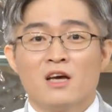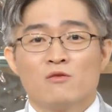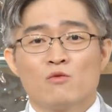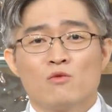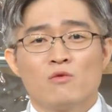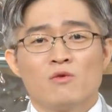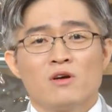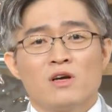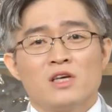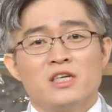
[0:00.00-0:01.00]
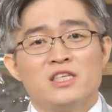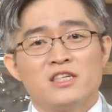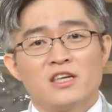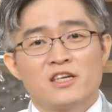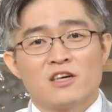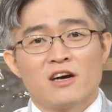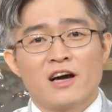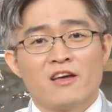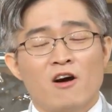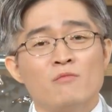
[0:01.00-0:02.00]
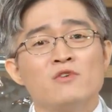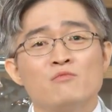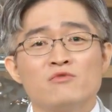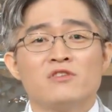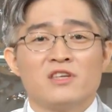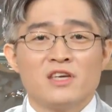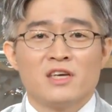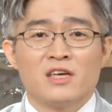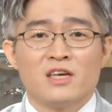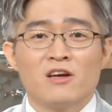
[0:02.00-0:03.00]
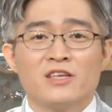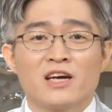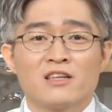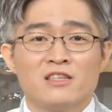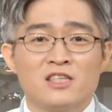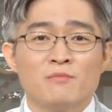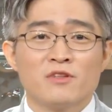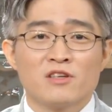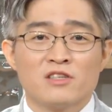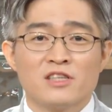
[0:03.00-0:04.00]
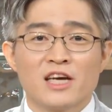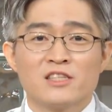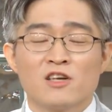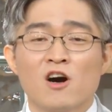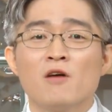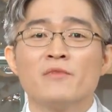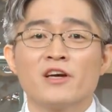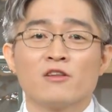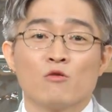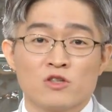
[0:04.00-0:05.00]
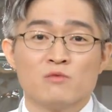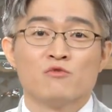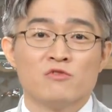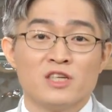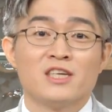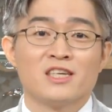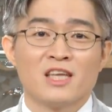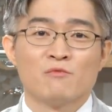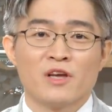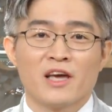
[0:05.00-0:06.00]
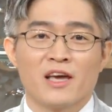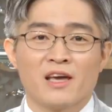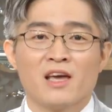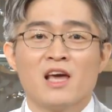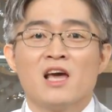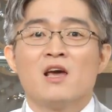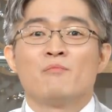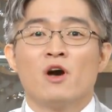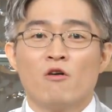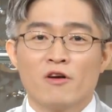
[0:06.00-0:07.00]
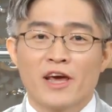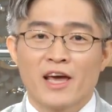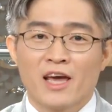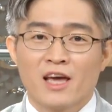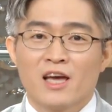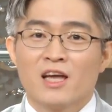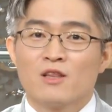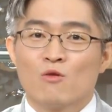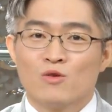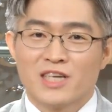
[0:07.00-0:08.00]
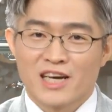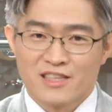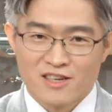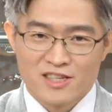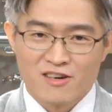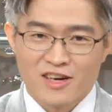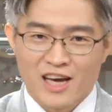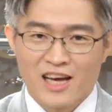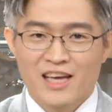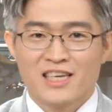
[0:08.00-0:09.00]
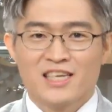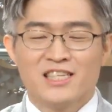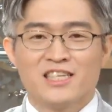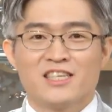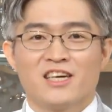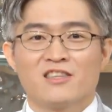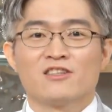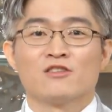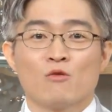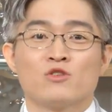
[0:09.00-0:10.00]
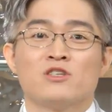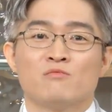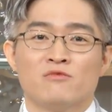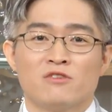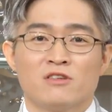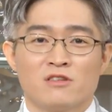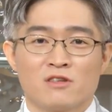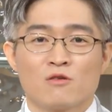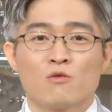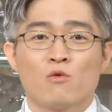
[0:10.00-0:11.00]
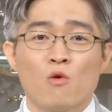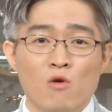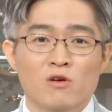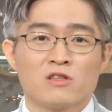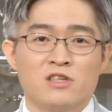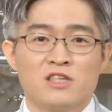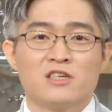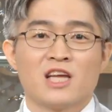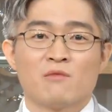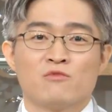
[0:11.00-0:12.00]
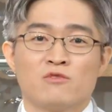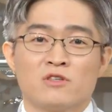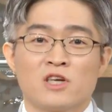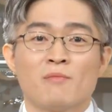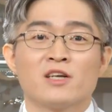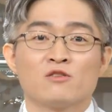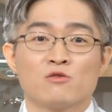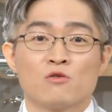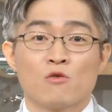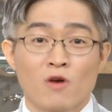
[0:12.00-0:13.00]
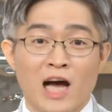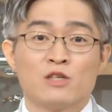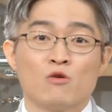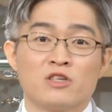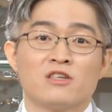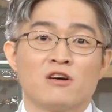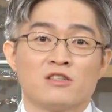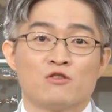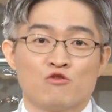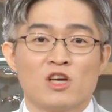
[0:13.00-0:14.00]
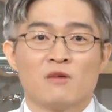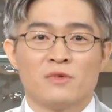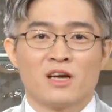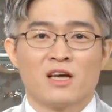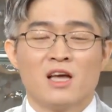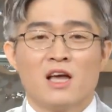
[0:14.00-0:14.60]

또 인지기능의 저하가 아예 없는 분들이 이런 약을 드시면서 증상이 처음 생겨서 오시는 분들이 있기 때문에 병원에 동작이 느려지거나 인지 기능이 떨어져서 오시는 분들은 음. 꼭 드시는 약물을 처방전으로 꼭 가져오시는 것이 중요합니다.